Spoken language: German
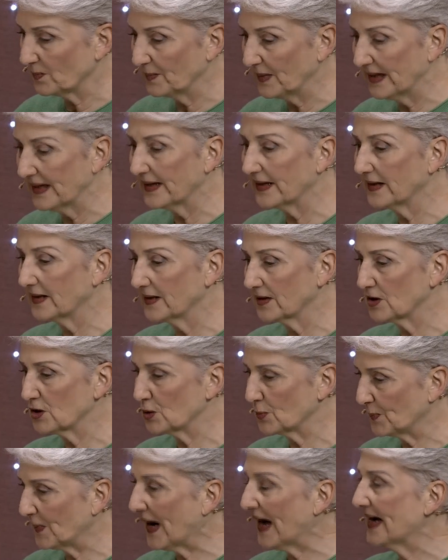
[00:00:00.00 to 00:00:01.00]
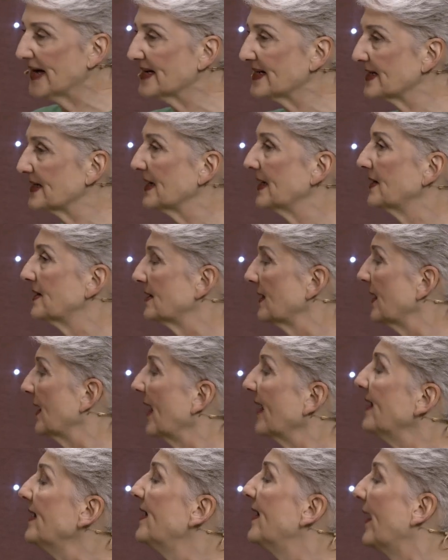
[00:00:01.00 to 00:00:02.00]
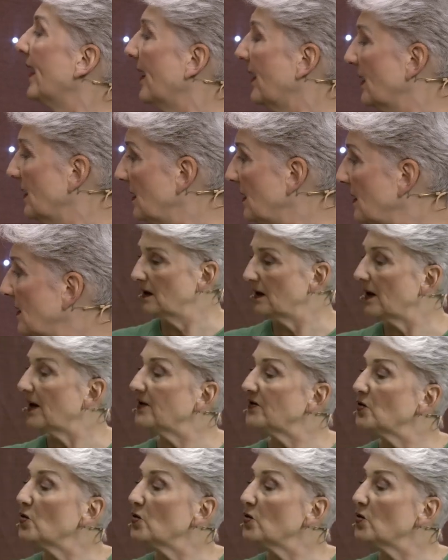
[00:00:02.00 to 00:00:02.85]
mehrere Speisen hintereinander. Ach